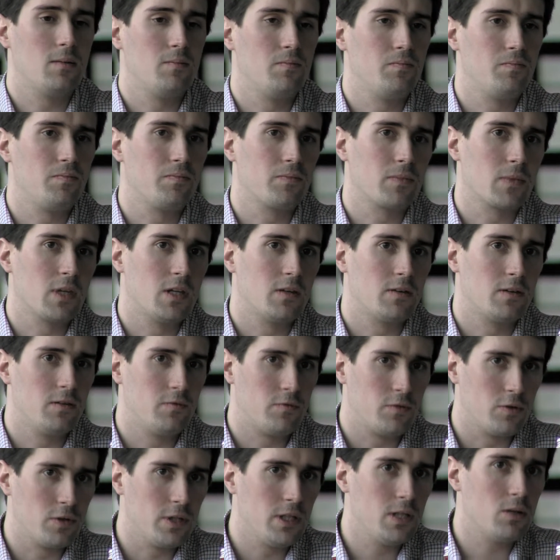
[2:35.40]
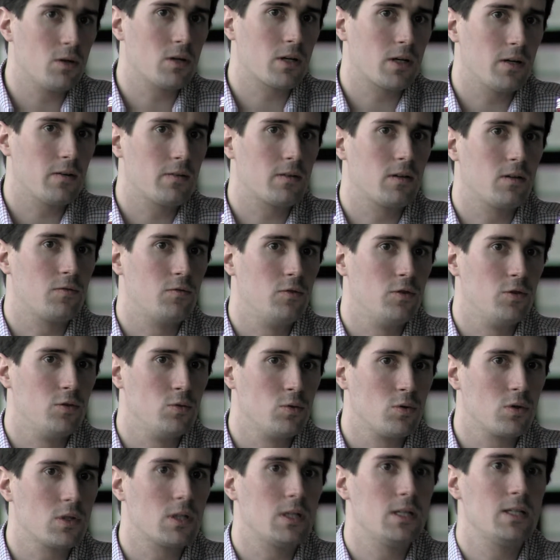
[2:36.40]
ähm, Sinfonieorchester für
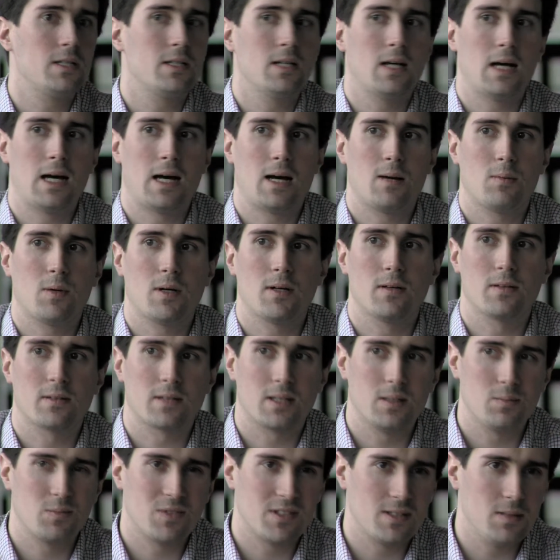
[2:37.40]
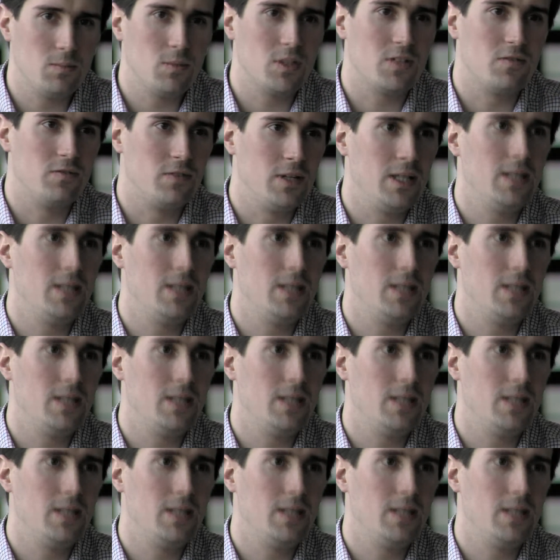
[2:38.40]
Jugendliche, aber es gibt ziemlich